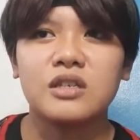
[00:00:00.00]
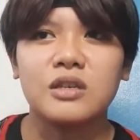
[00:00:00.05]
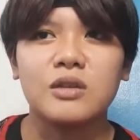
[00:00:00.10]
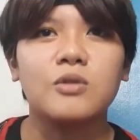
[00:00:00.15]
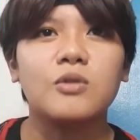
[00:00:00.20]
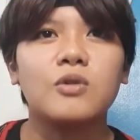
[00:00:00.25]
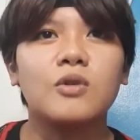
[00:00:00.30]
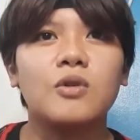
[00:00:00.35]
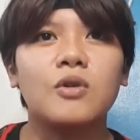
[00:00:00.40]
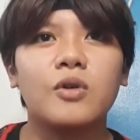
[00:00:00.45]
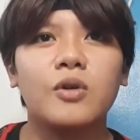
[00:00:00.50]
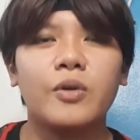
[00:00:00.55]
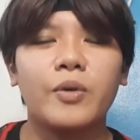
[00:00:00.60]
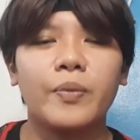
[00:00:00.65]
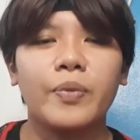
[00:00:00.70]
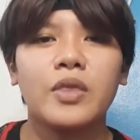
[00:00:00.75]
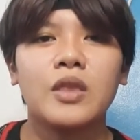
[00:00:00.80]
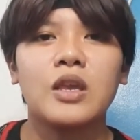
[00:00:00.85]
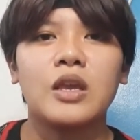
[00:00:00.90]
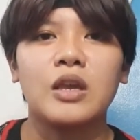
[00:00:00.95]

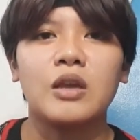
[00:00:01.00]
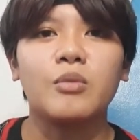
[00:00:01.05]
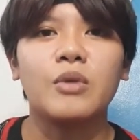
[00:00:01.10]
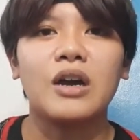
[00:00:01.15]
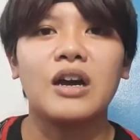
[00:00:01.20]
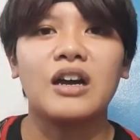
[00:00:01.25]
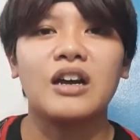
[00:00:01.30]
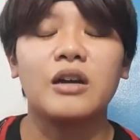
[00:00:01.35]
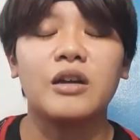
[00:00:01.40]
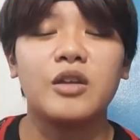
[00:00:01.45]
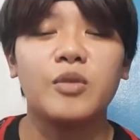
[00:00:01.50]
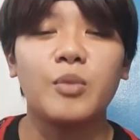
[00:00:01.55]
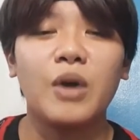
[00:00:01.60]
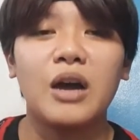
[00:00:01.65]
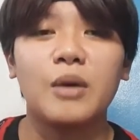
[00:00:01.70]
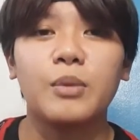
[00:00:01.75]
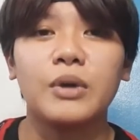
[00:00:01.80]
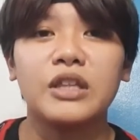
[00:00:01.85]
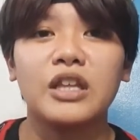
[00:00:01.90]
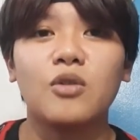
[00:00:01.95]
Siguro, yung mga, yung
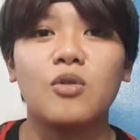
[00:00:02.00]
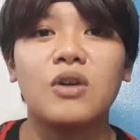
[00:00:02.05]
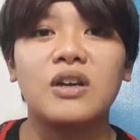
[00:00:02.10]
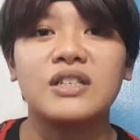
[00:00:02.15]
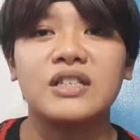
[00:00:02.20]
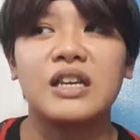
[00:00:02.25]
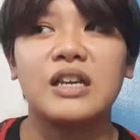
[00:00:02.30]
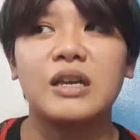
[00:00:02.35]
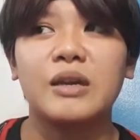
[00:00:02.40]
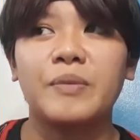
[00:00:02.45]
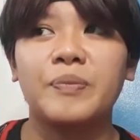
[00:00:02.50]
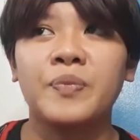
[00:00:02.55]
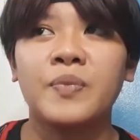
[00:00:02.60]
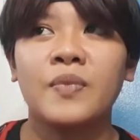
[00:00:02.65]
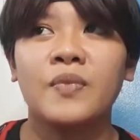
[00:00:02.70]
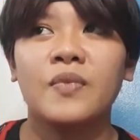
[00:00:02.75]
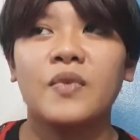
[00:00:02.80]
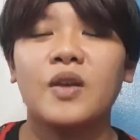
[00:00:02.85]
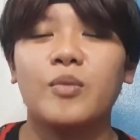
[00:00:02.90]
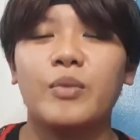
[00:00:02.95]
mga kapatid ko kasi,
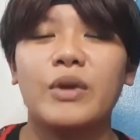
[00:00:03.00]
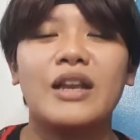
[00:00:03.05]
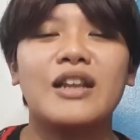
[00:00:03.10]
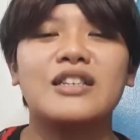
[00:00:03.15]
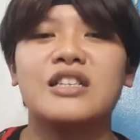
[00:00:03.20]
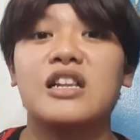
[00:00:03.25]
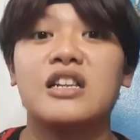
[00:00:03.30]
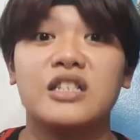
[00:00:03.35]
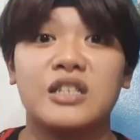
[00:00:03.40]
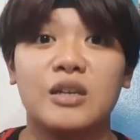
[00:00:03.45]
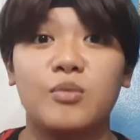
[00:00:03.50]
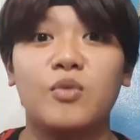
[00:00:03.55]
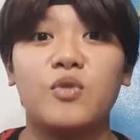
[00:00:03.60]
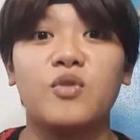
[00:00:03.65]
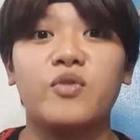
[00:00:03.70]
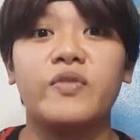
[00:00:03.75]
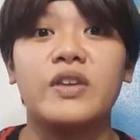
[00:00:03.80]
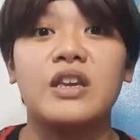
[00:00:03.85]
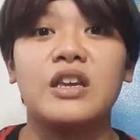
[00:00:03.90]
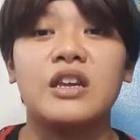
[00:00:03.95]
may sila sa
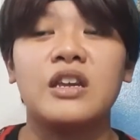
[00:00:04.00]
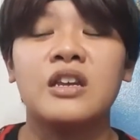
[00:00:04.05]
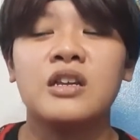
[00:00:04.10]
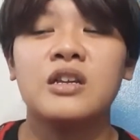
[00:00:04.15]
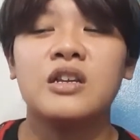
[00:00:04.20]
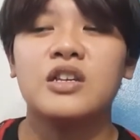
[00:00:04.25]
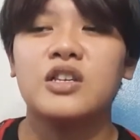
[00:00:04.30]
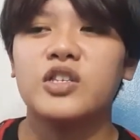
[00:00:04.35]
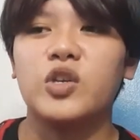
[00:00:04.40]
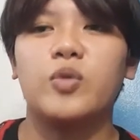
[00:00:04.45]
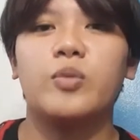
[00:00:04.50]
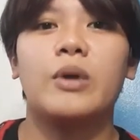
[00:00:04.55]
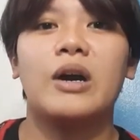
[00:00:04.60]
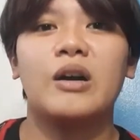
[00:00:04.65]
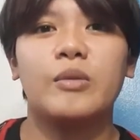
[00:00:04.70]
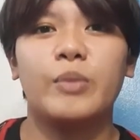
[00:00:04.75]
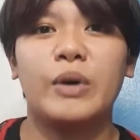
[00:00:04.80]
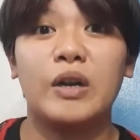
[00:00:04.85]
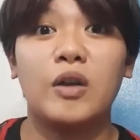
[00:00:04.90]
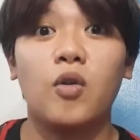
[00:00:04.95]
movie. So,
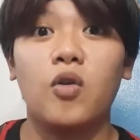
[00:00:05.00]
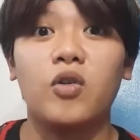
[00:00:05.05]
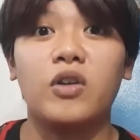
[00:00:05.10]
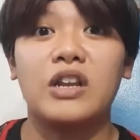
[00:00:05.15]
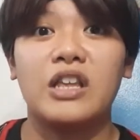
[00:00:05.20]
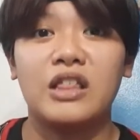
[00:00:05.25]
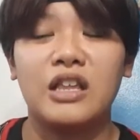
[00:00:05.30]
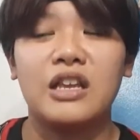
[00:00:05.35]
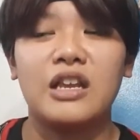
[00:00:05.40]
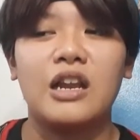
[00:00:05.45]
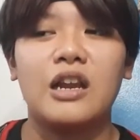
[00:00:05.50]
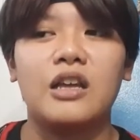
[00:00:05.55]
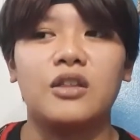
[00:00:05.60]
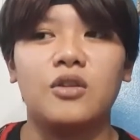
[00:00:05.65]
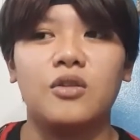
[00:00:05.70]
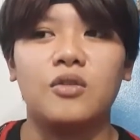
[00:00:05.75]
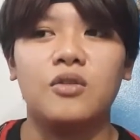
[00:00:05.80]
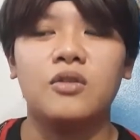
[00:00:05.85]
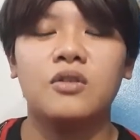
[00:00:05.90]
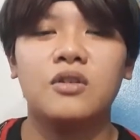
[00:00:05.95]
baka panoorin din nila
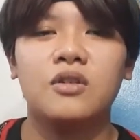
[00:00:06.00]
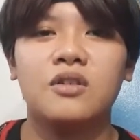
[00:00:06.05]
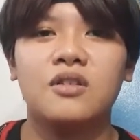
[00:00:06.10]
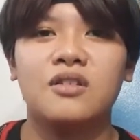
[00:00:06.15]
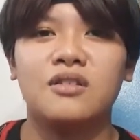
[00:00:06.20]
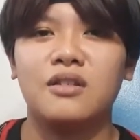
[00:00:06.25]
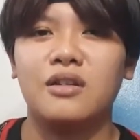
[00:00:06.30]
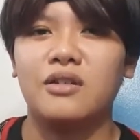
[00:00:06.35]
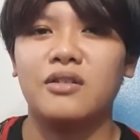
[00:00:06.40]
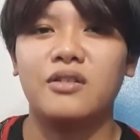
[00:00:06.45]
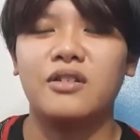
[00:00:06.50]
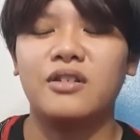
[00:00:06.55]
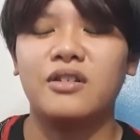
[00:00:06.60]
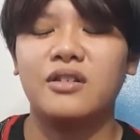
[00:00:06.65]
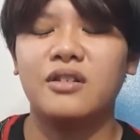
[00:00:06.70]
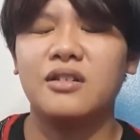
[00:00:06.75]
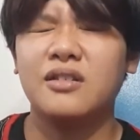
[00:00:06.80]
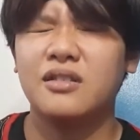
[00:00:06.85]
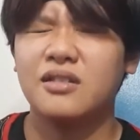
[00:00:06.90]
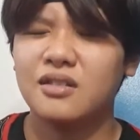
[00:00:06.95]
to. Yan.
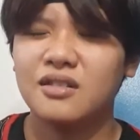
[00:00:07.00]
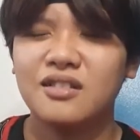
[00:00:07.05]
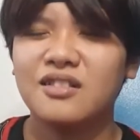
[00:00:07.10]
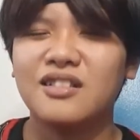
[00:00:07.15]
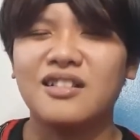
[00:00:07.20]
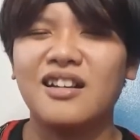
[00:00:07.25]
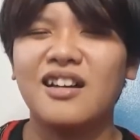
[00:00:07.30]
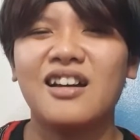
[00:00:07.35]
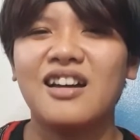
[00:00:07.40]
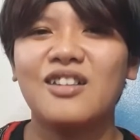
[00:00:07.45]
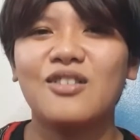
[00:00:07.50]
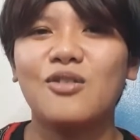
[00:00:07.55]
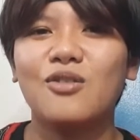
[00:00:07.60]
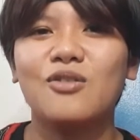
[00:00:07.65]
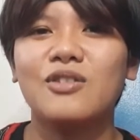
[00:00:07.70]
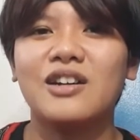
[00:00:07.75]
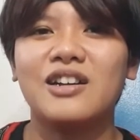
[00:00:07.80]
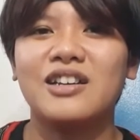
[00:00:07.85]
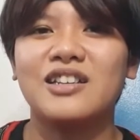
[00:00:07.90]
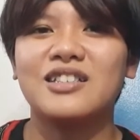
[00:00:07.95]
Na
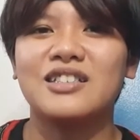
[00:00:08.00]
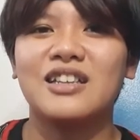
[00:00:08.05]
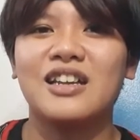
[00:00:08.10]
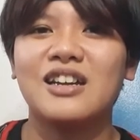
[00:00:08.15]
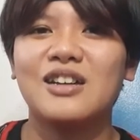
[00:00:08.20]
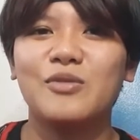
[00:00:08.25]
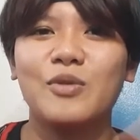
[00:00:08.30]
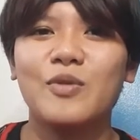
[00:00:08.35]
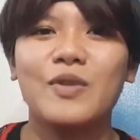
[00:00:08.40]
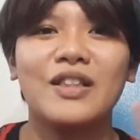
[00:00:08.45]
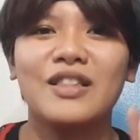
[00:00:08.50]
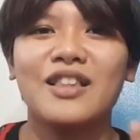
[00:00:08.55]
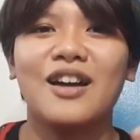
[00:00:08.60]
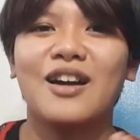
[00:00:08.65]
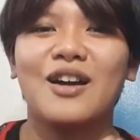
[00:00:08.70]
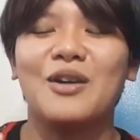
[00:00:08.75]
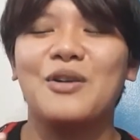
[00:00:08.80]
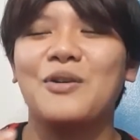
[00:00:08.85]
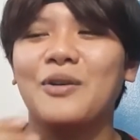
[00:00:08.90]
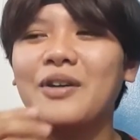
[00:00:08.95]
ko, guys.
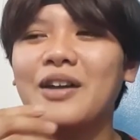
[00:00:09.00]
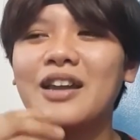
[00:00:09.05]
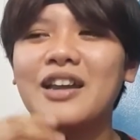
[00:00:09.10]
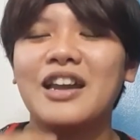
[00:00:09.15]
Namiwindang ako.